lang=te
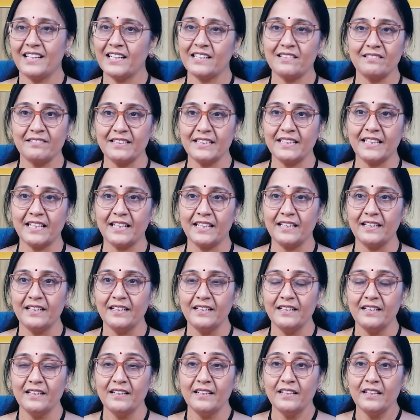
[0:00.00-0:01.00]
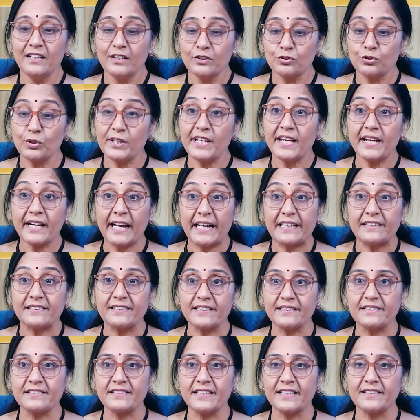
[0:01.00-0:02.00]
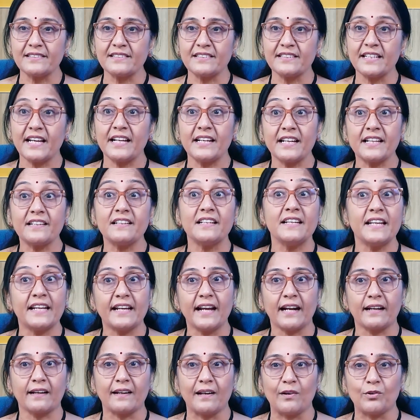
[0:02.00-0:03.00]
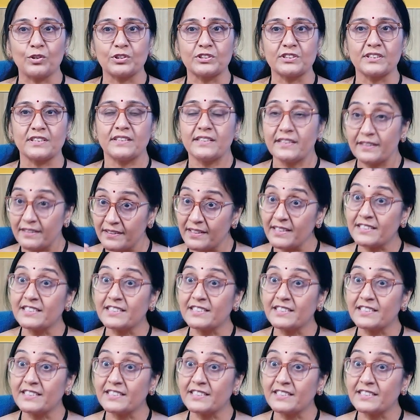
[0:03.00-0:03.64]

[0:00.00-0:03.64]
అర్థమైందా సో ఈ కన్సిస్టెన్సీ అనేది నీకు ఎట్లా వస్తుంది